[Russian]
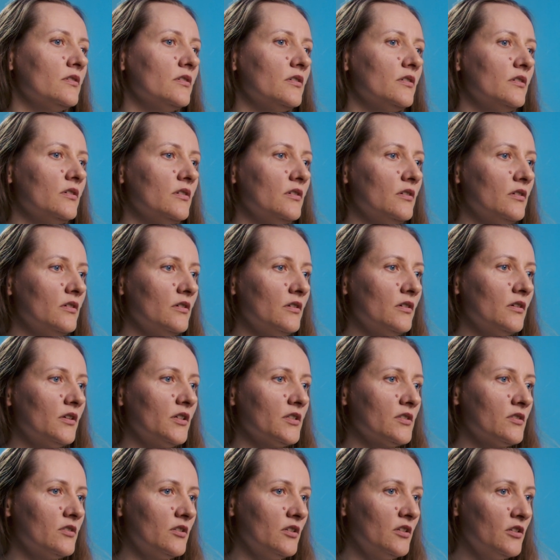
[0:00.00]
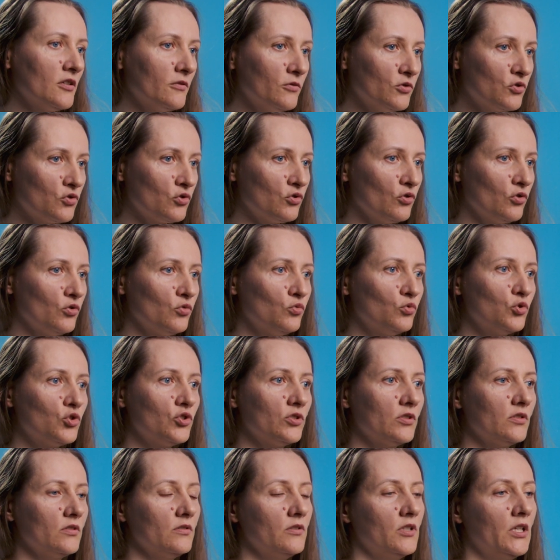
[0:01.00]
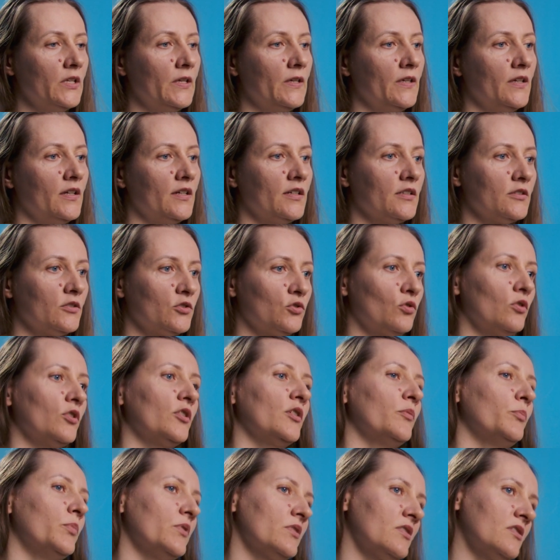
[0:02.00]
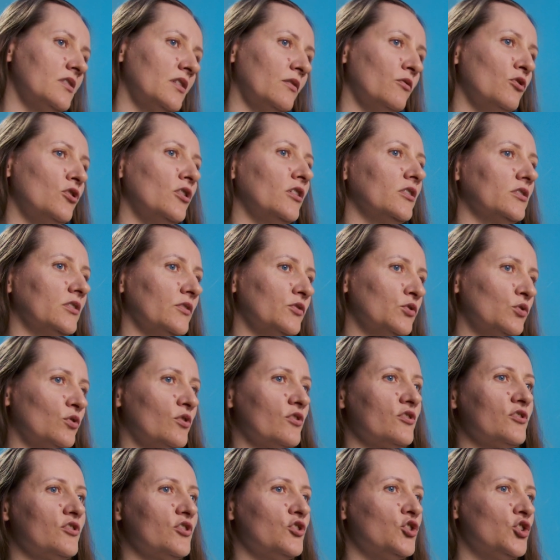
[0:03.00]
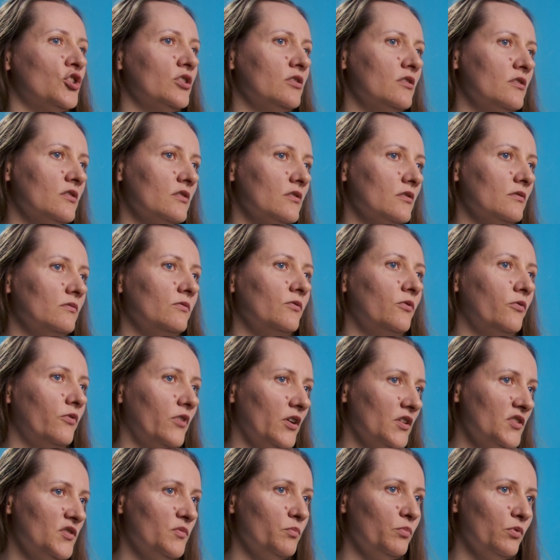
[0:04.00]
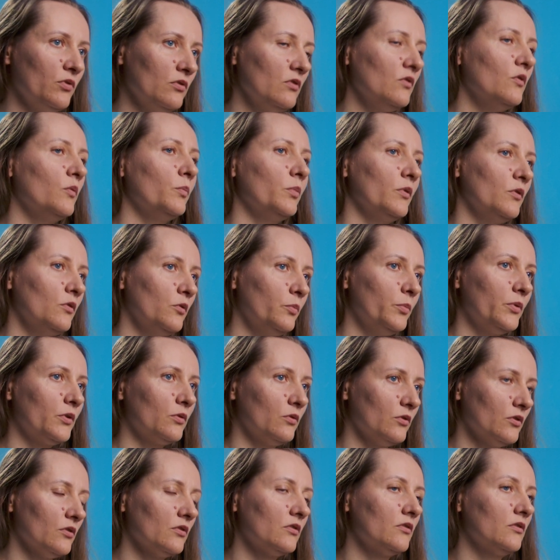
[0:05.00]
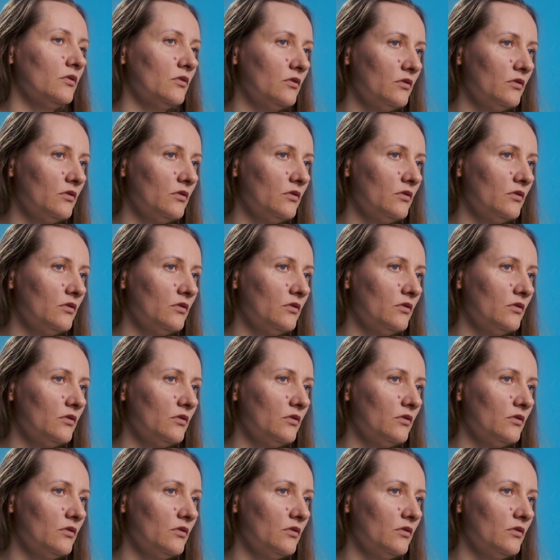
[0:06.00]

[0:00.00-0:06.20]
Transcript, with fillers: кастрировать ее нужно только после того, как это все разрешится в фазе полного полового покоя.